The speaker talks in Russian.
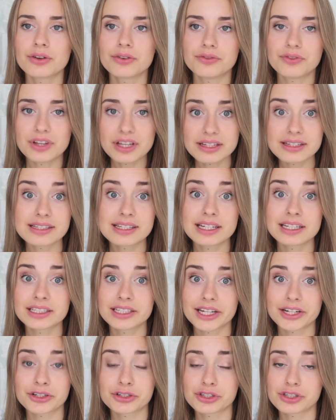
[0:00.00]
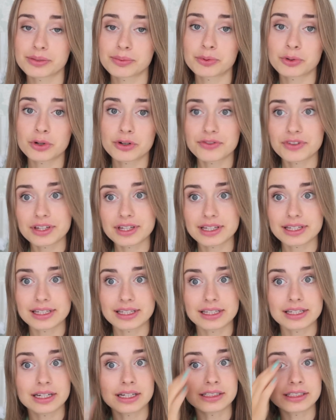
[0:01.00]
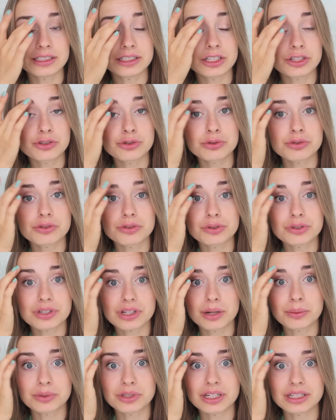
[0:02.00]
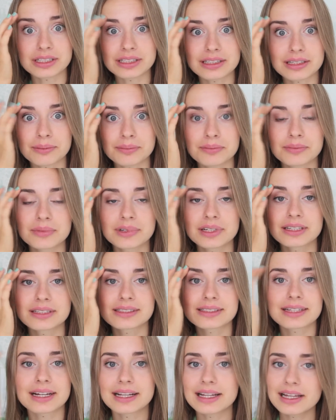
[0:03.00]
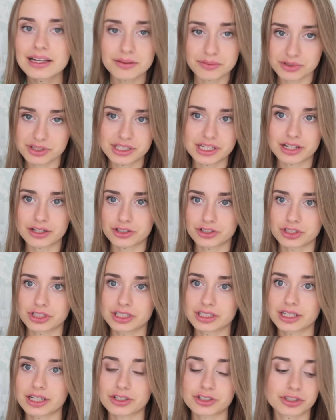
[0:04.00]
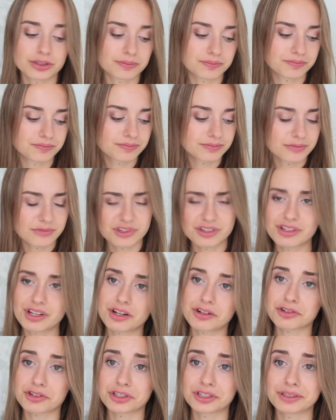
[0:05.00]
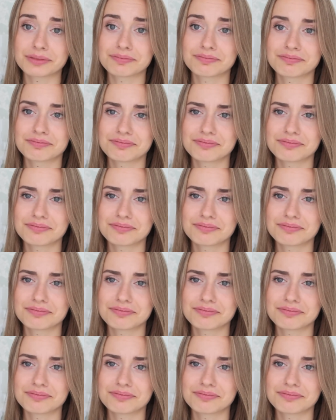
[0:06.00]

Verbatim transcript: Весь день держатся брови, и они не чувствуются, как будто они там с клеем сдержаны. Так что сдержаны.